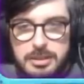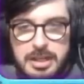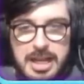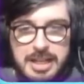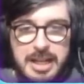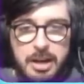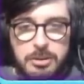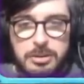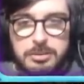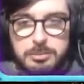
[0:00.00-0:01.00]
Ai,
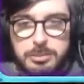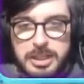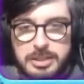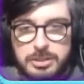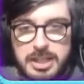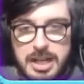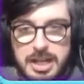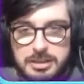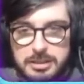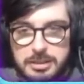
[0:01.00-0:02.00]
não! Pulei todo
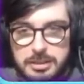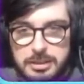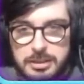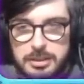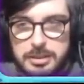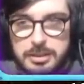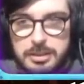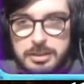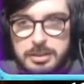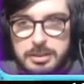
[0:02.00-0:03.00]
errado.
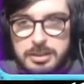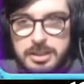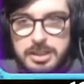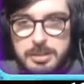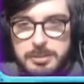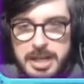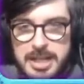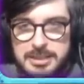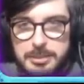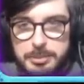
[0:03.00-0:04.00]
Que câmera é
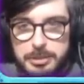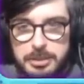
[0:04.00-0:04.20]
essa, porra?